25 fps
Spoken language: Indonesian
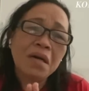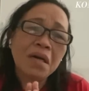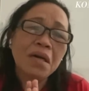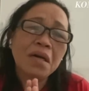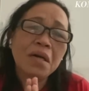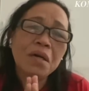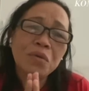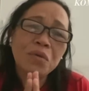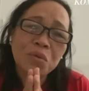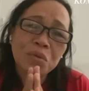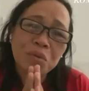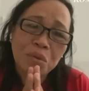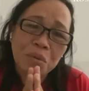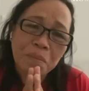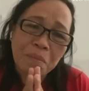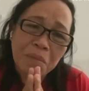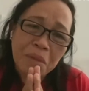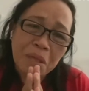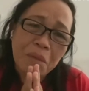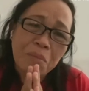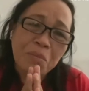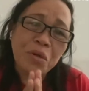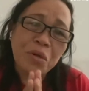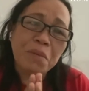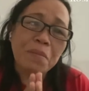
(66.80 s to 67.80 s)
untuk
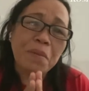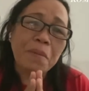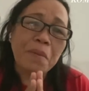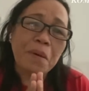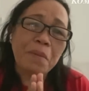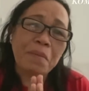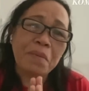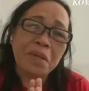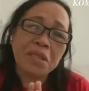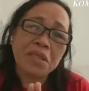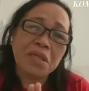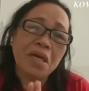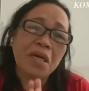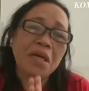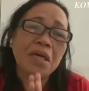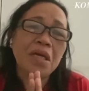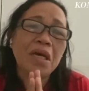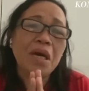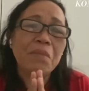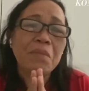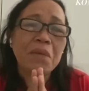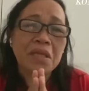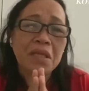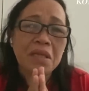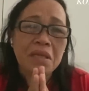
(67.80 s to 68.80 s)
menemui Bapak Presiden
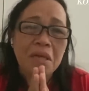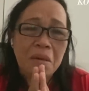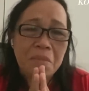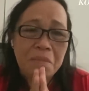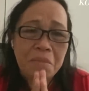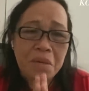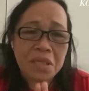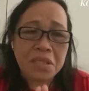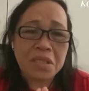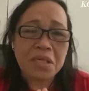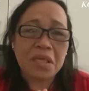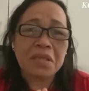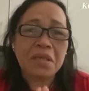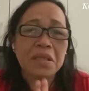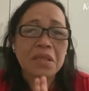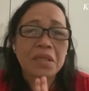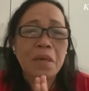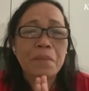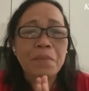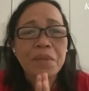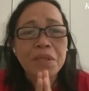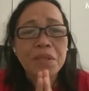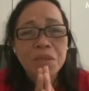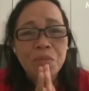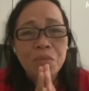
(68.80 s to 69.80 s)
kami tidak bisa
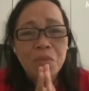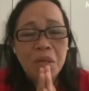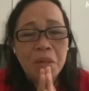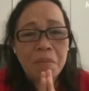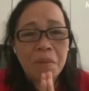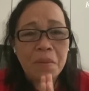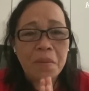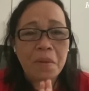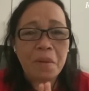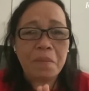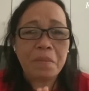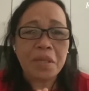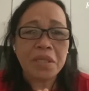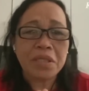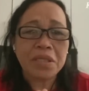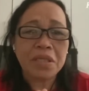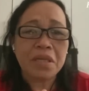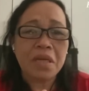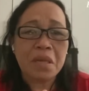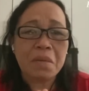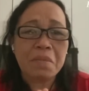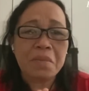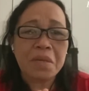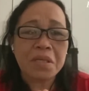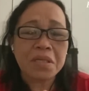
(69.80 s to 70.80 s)
tetapi semoga Bapak
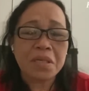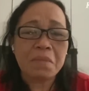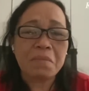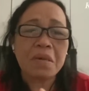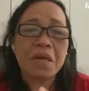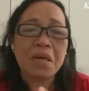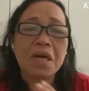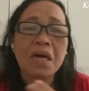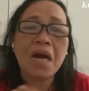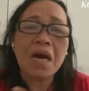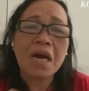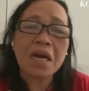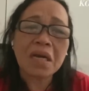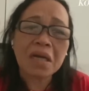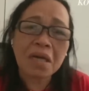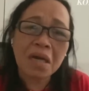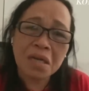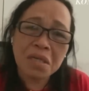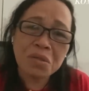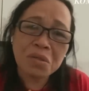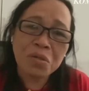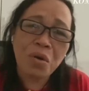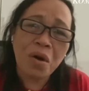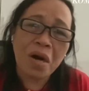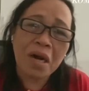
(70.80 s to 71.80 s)
Presiden bisa
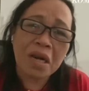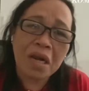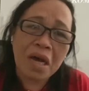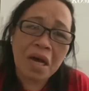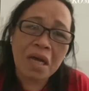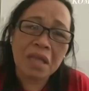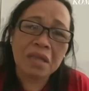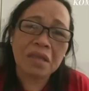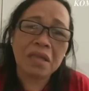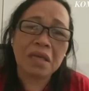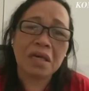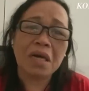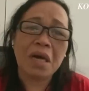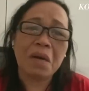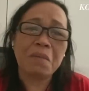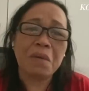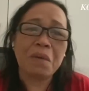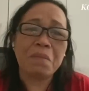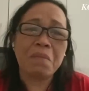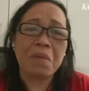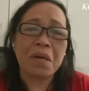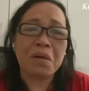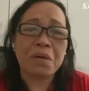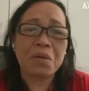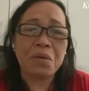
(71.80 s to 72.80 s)
mendengarkan suara hati kami
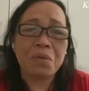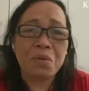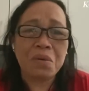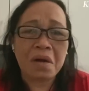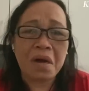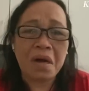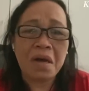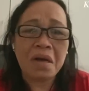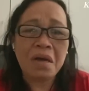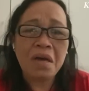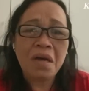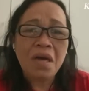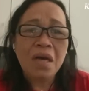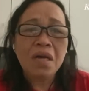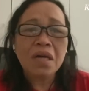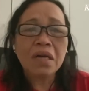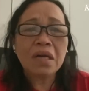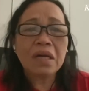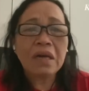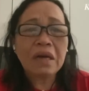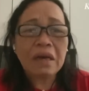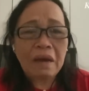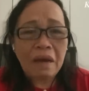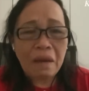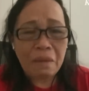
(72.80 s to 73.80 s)
berdua.
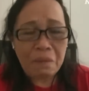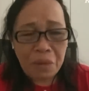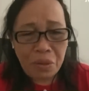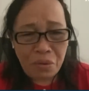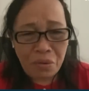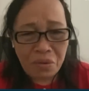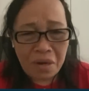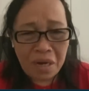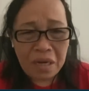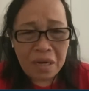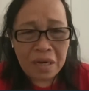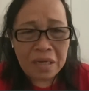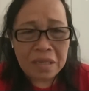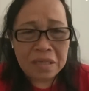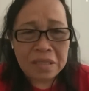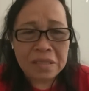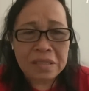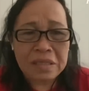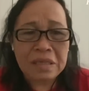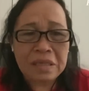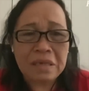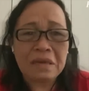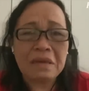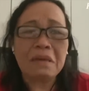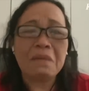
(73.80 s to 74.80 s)
Kami orang
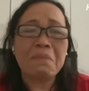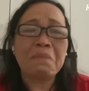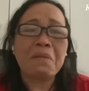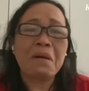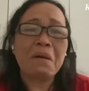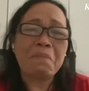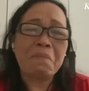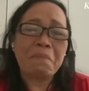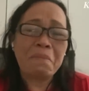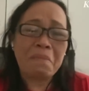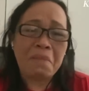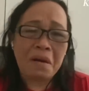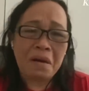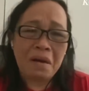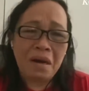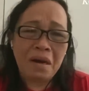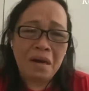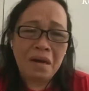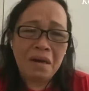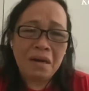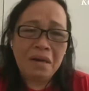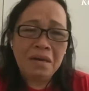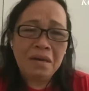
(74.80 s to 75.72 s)
kecil, Bapak.